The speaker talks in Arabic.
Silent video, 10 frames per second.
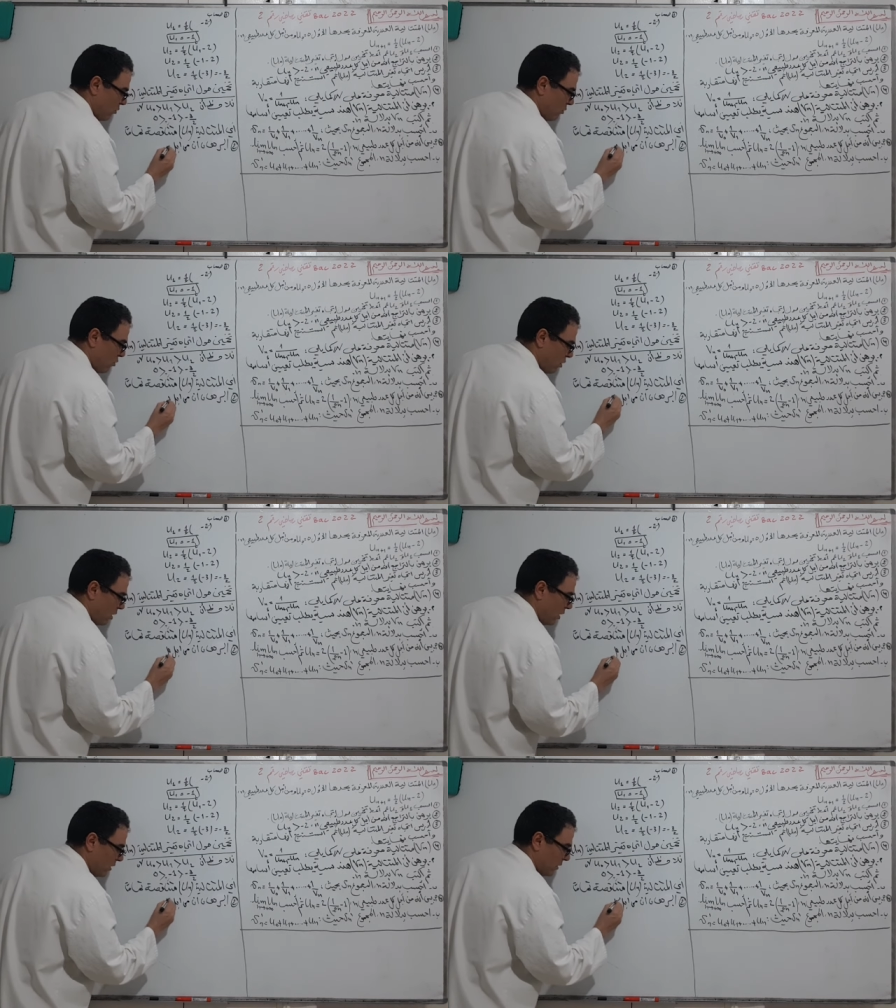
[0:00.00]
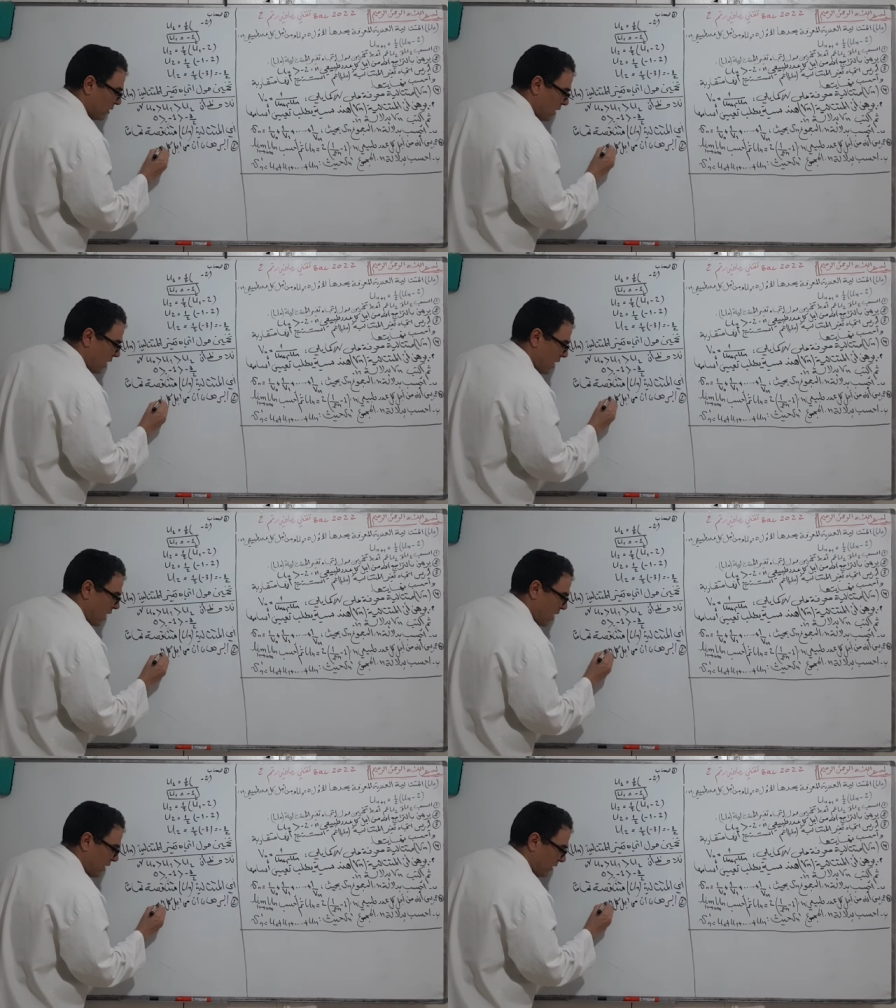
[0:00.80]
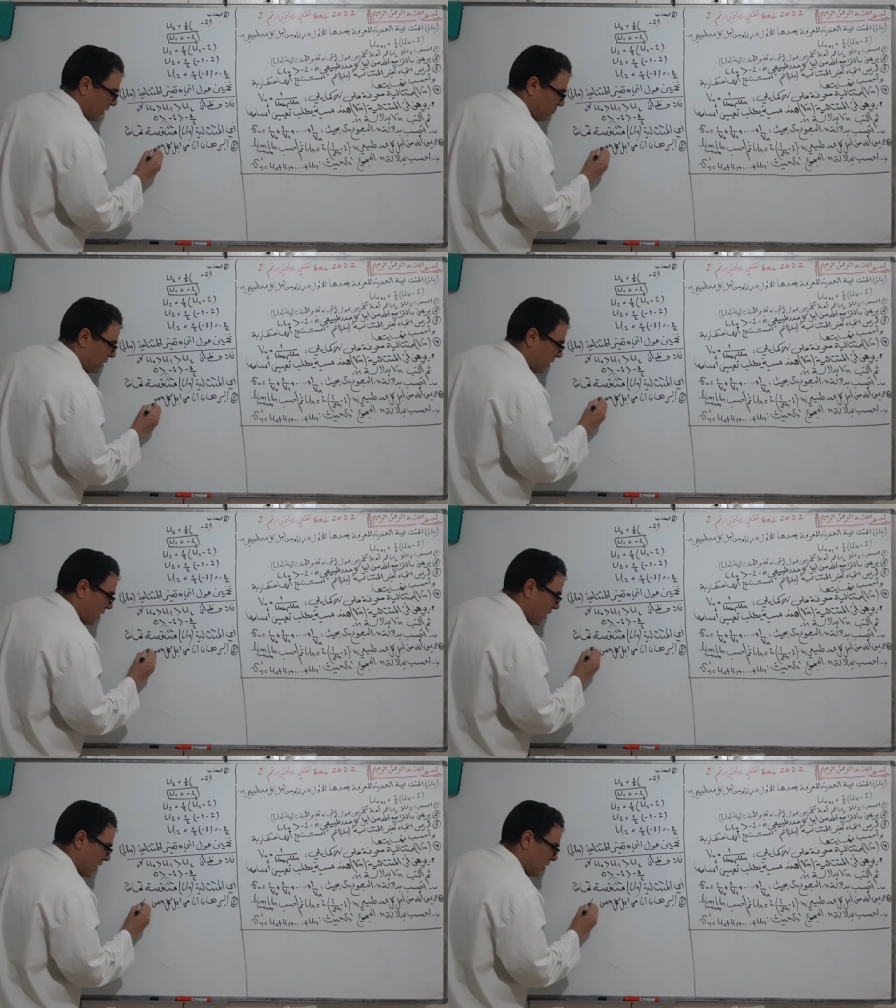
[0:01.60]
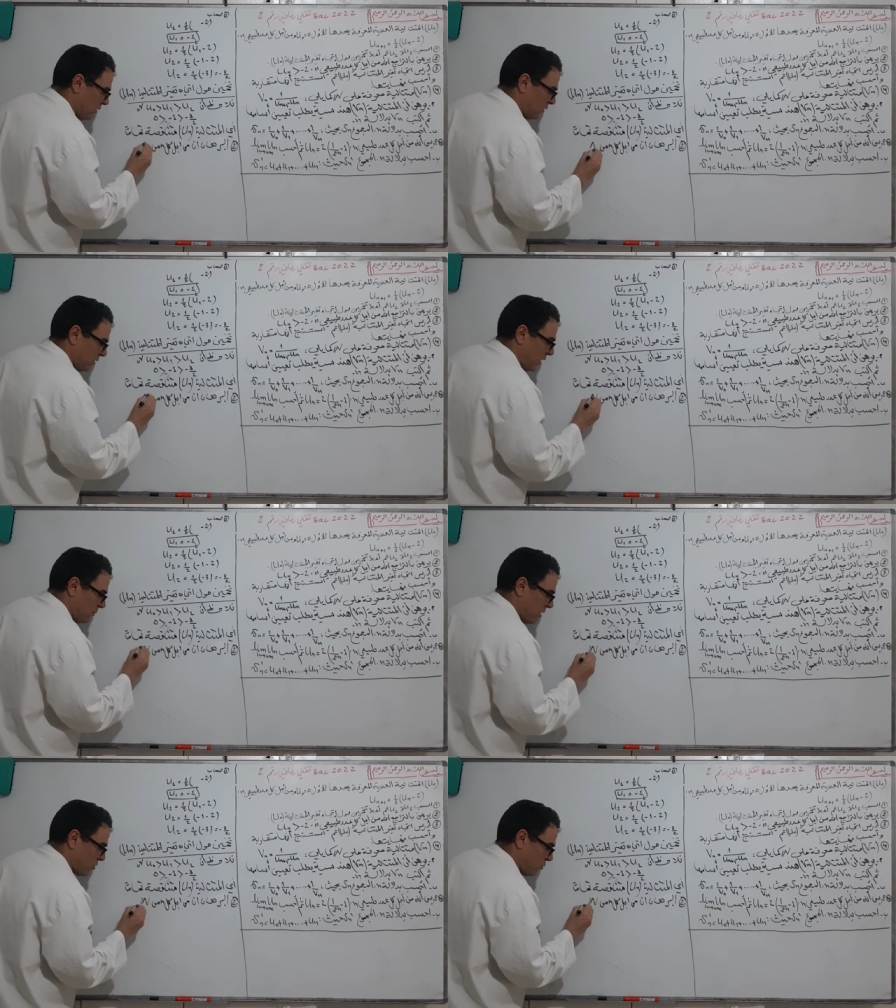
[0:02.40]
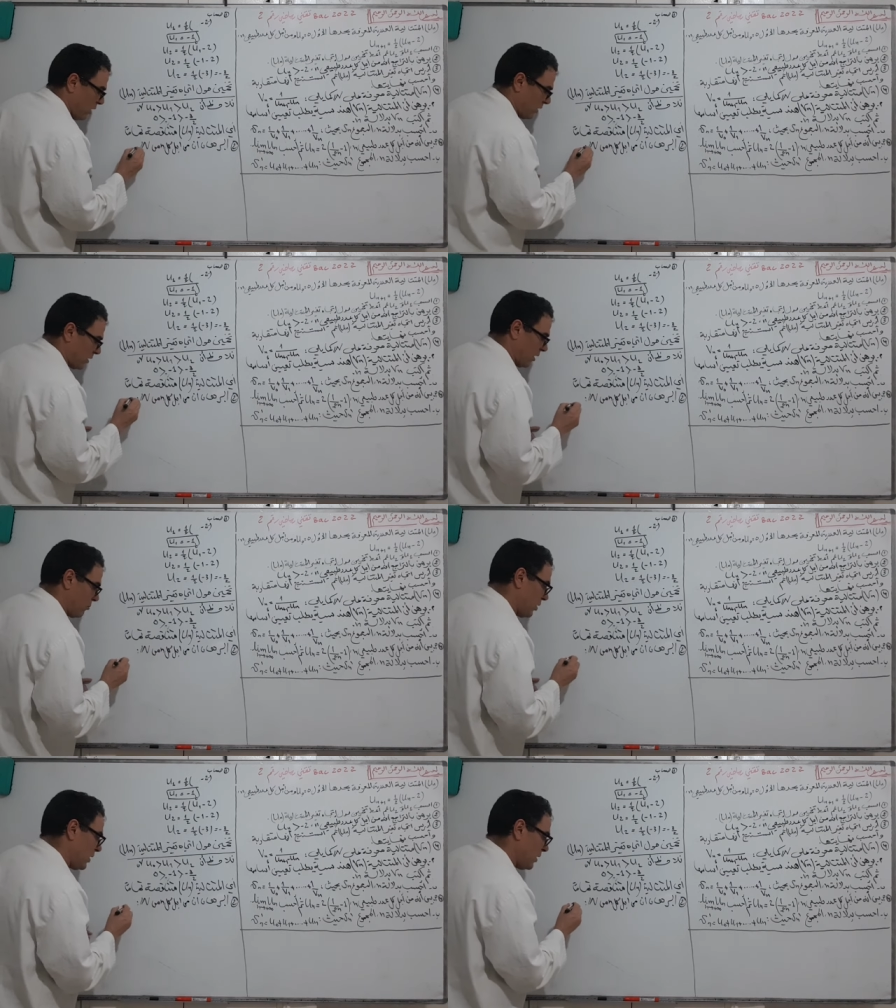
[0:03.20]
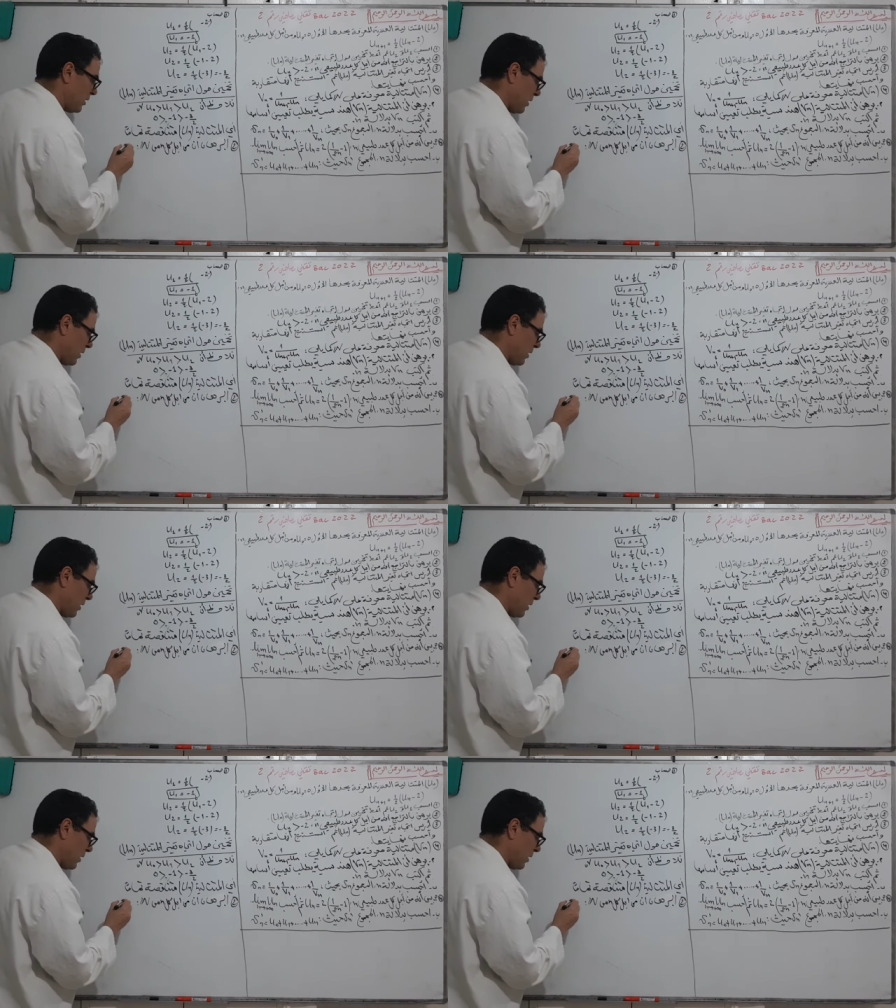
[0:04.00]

كل آن من آن يعني من أجل كل عدد طبيعي